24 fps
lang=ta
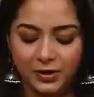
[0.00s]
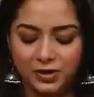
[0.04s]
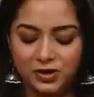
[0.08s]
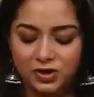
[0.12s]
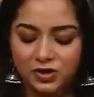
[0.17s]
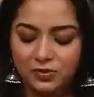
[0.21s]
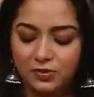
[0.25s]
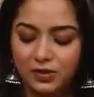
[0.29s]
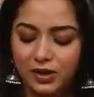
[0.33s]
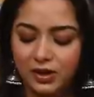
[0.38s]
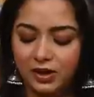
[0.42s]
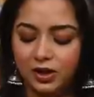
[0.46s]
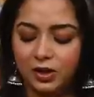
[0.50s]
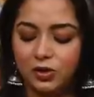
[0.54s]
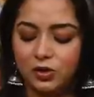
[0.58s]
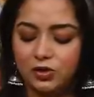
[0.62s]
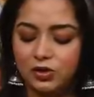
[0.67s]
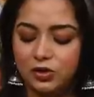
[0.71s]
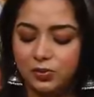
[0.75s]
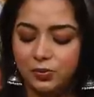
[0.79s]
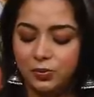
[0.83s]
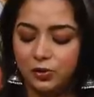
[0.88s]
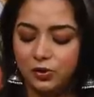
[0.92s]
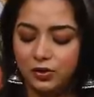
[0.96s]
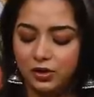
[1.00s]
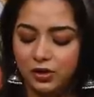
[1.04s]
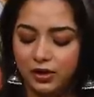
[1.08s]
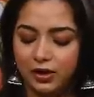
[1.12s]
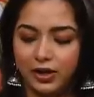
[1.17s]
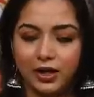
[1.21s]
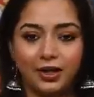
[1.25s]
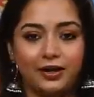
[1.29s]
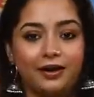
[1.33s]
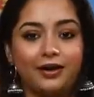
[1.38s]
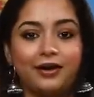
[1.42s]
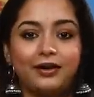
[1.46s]
பிஞ்ச் மாதிரி கொஞ்சம்
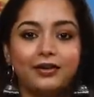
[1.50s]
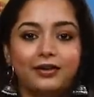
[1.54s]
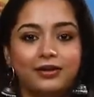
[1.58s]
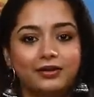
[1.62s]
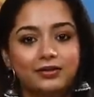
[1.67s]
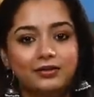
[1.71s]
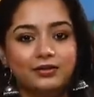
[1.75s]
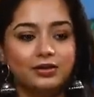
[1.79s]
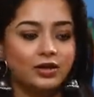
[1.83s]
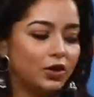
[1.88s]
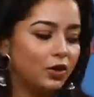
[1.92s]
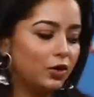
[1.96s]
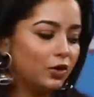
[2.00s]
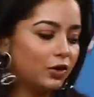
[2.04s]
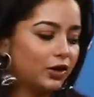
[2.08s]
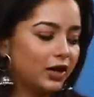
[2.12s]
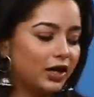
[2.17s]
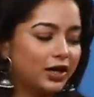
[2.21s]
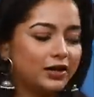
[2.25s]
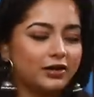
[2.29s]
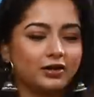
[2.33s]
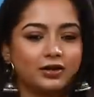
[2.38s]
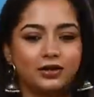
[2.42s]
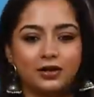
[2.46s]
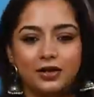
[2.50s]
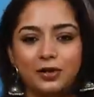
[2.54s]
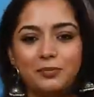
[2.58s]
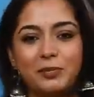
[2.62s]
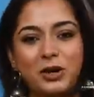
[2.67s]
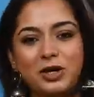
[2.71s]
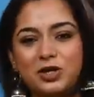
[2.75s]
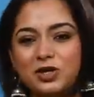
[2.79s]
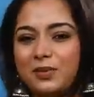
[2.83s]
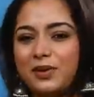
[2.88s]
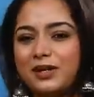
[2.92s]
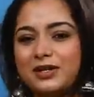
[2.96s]
போட்டிருக்கேன் நான் ஓகே அதுக்கு
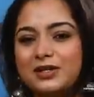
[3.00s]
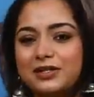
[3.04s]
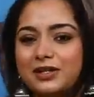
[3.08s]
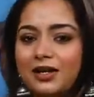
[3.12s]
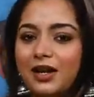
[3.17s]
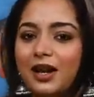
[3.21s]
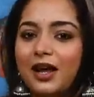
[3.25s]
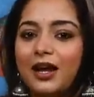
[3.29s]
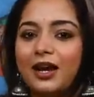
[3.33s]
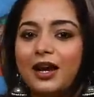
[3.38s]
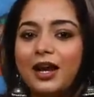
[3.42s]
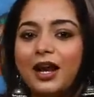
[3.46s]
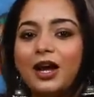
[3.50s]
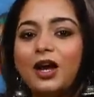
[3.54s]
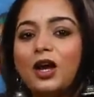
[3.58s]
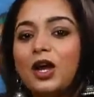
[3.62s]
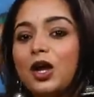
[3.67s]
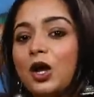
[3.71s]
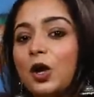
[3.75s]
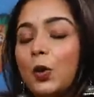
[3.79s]
மெஷர்மெண்ட்ஸ் எல்லாம் இல்லை